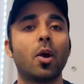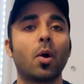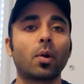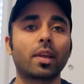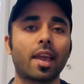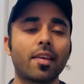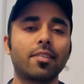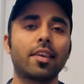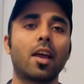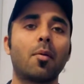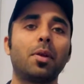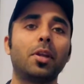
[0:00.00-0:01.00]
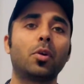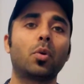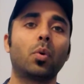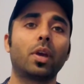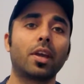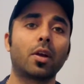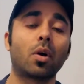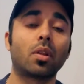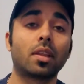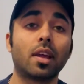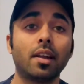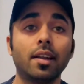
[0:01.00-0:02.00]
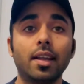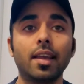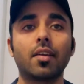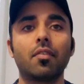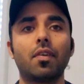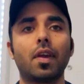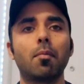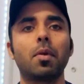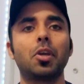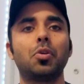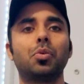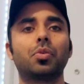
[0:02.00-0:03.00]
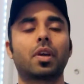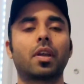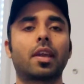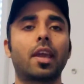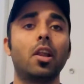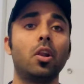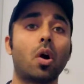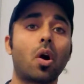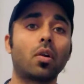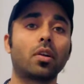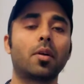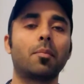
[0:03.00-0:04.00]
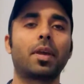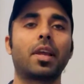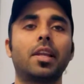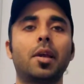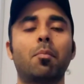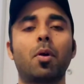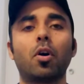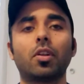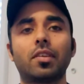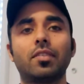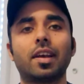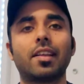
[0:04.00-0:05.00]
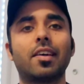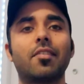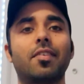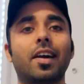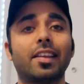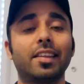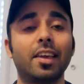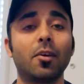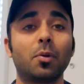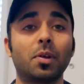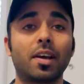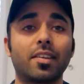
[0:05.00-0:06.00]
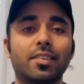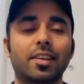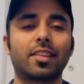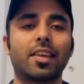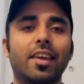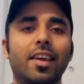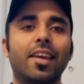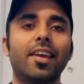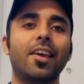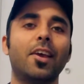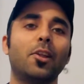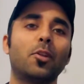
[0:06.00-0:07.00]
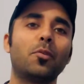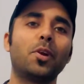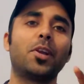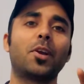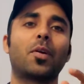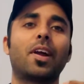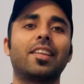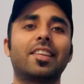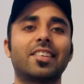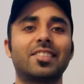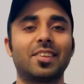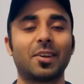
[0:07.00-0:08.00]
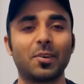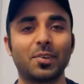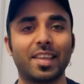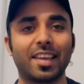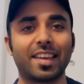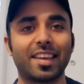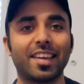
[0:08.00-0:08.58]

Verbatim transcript: और कैसे हम इनको एक ऑथेंटिक वे में यूज़ करके लॉन्ग टर्म के लिए बहुत ही ज़्यादा फ़ायदे उठा सकते हैं तो वीडियो को एंड तक ज़रूर देखें